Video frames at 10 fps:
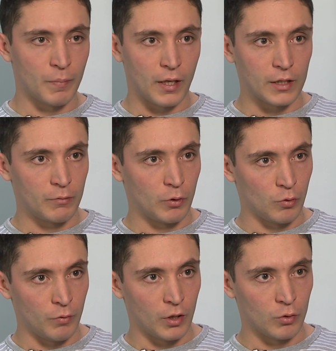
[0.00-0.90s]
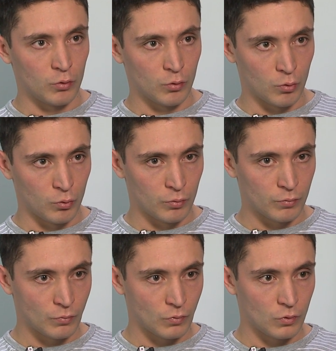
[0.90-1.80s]
показывает уверенную игру,
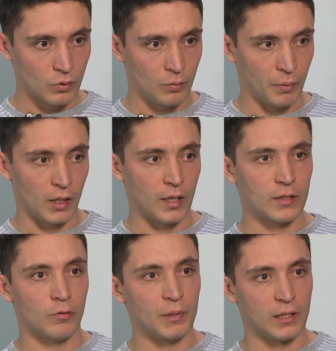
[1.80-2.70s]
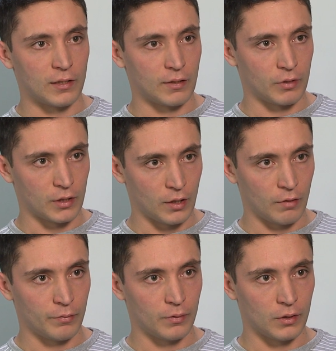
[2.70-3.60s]
прекрасно вписался в
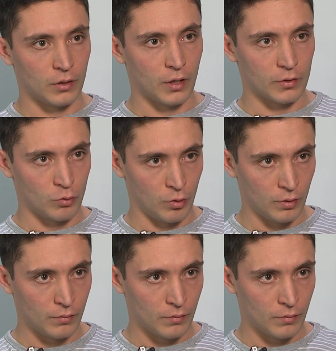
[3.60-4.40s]
состав Газоль.